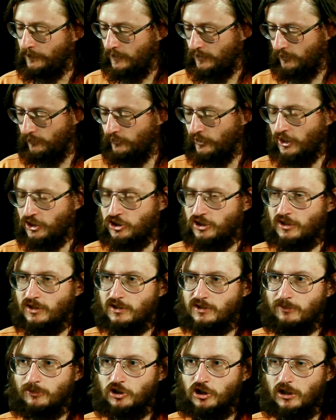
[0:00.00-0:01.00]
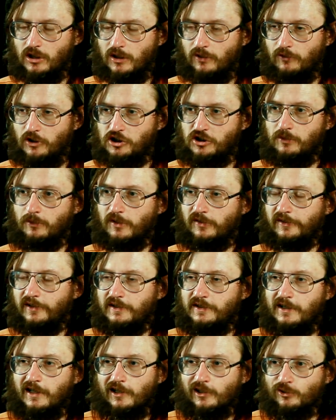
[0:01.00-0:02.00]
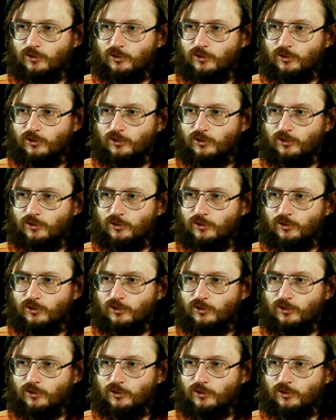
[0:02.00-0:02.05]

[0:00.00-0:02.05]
Э, в нашей замечательной вечной мерзлоте,